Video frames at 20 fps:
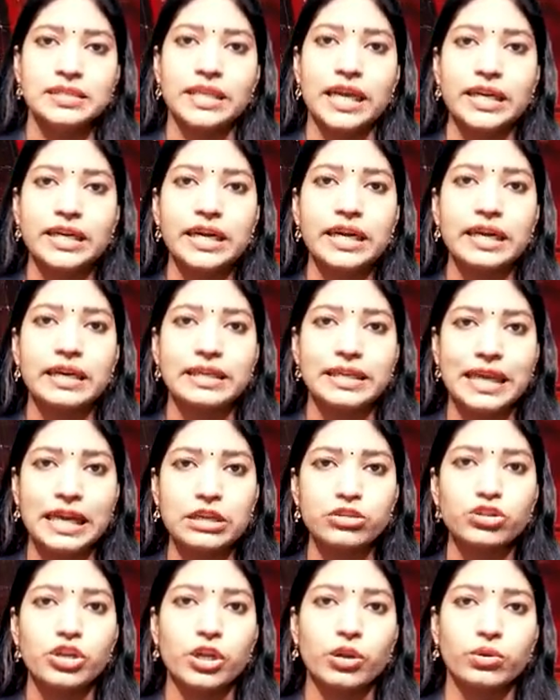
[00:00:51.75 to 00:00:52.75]
ఎక్కడ
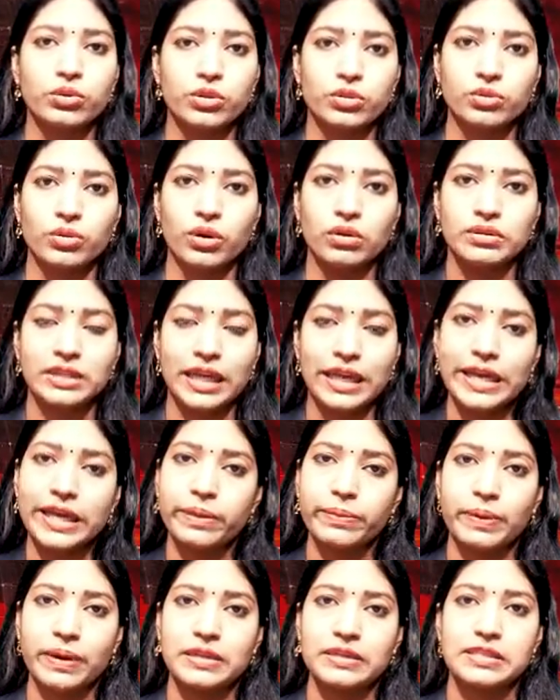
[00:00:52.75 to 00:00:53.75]
ఏం జరుగుతుందో
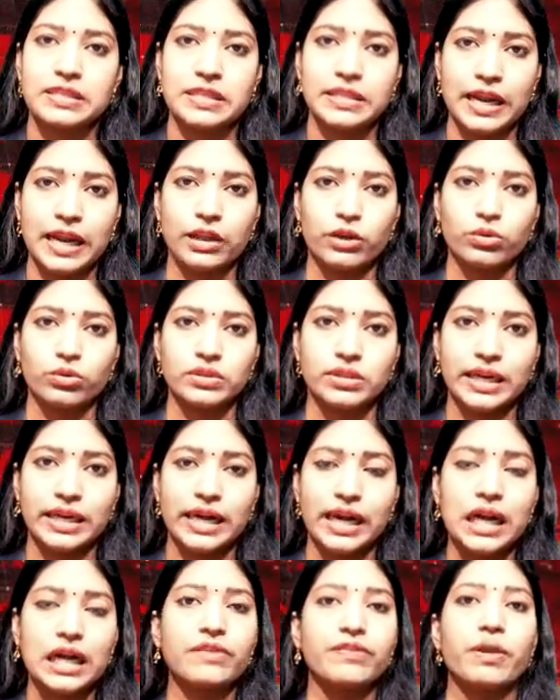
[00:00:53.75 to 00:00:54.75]
తెలియని పరిస్థితి నెలకొంది
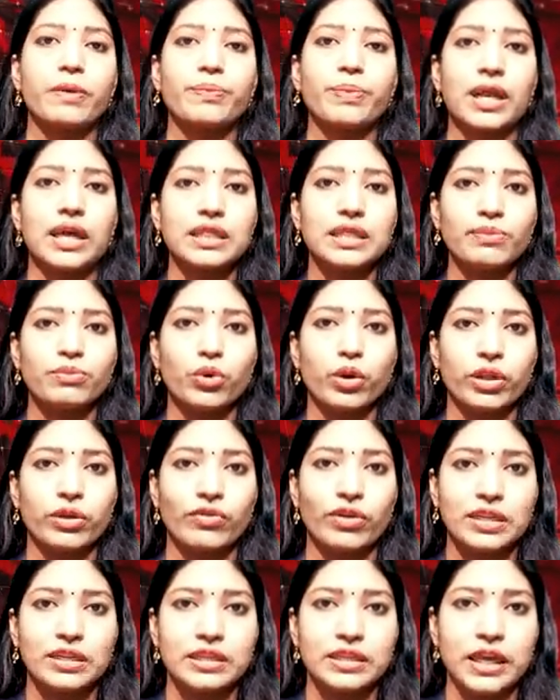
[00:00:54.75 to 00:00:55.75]
అటవీ ప్రాంతంలోని
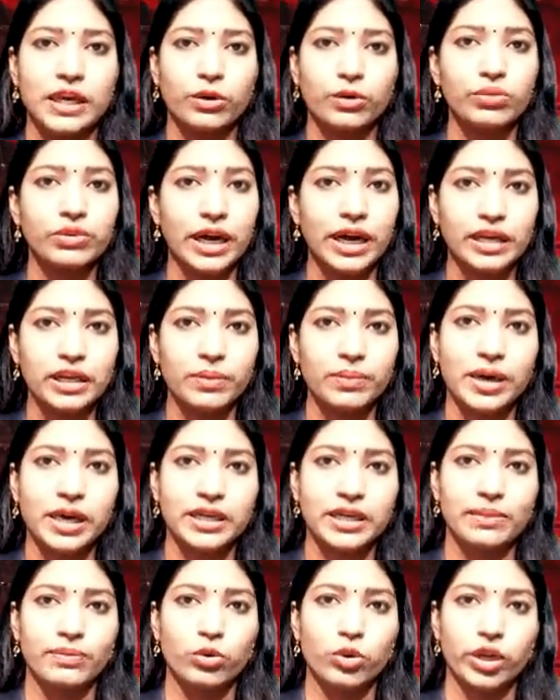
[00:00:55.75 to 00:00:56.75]
వరద నీరు నడక
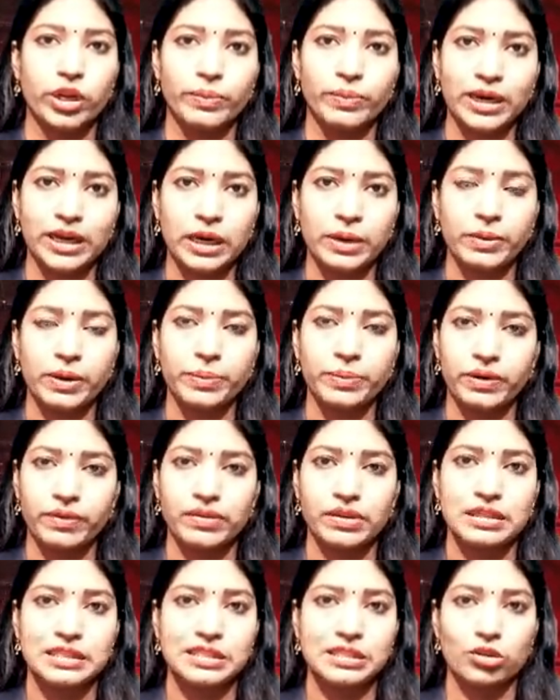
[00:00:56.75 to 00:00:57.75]
మార్గంలోని మెట్లపై
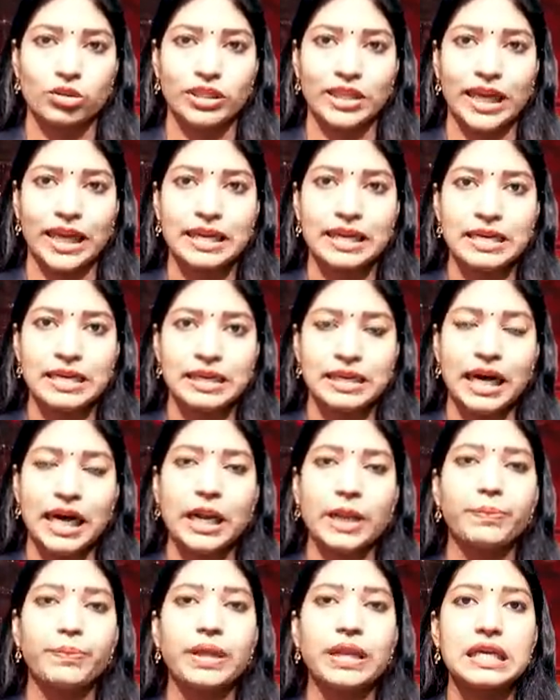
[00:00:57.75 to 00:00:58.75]
ప్రవహిస్తోంది
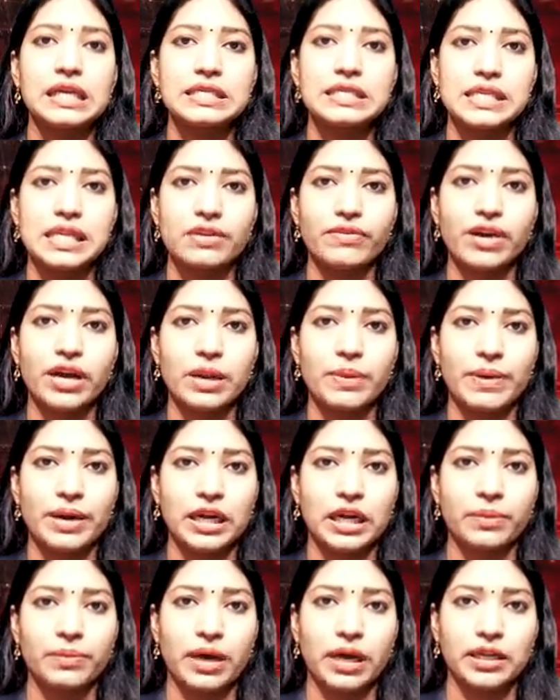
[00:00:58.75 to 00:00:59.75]
అలిపిరి శ్రీవారి
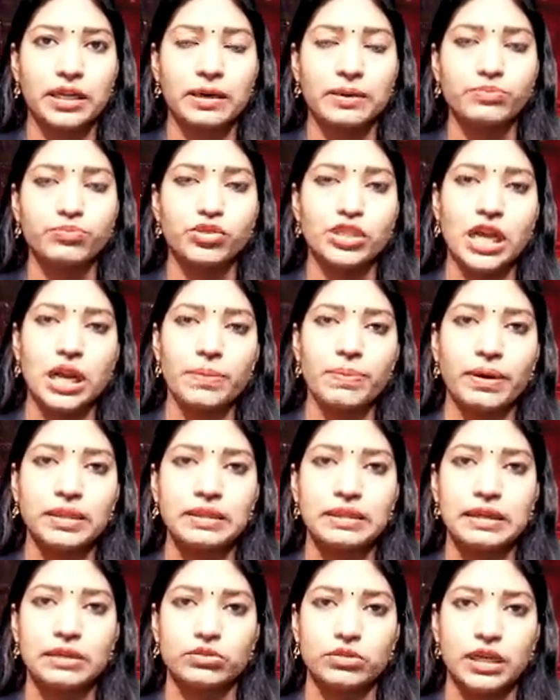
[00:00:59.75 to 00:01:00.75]
మెట్ల మార్గం
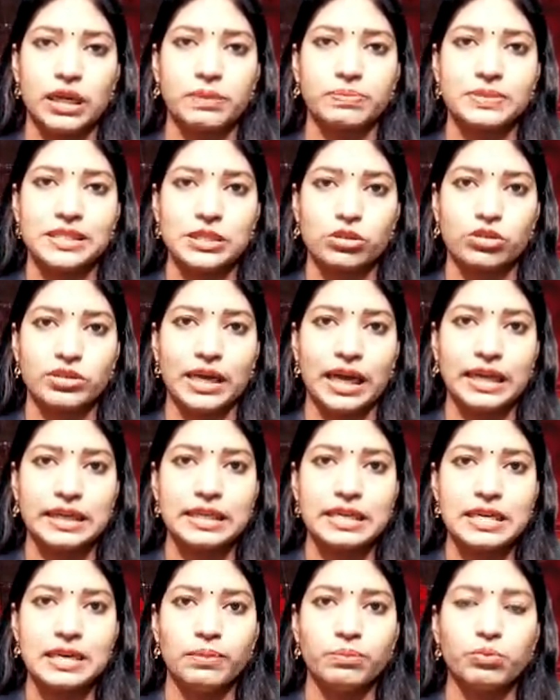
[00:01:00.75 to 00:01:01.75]
జలపాతాలను తలపిస్తున్నాయి
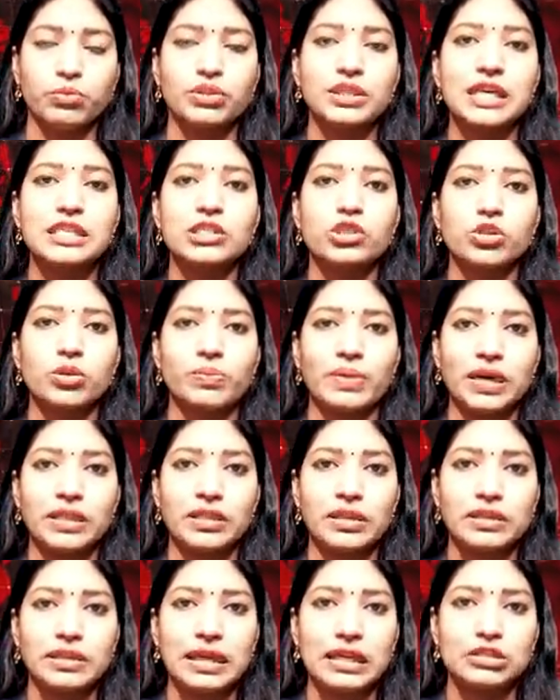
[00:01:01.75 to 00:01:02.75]
ముందస్తు
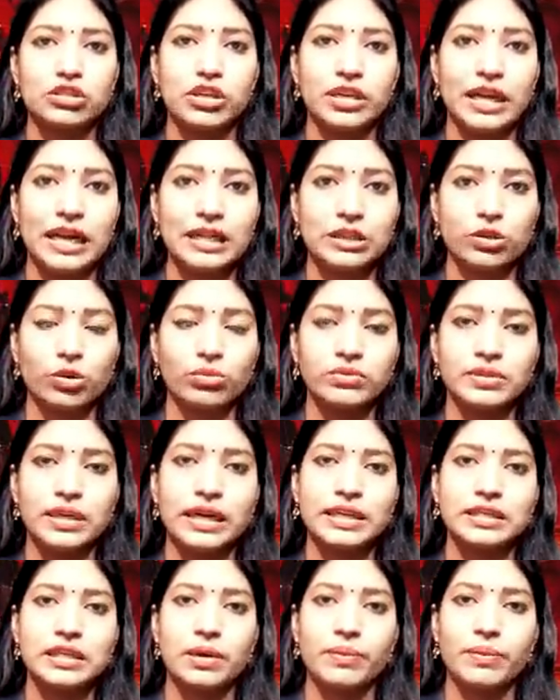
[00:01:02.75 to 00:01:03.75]
భద్రతా చర్యలతో నడక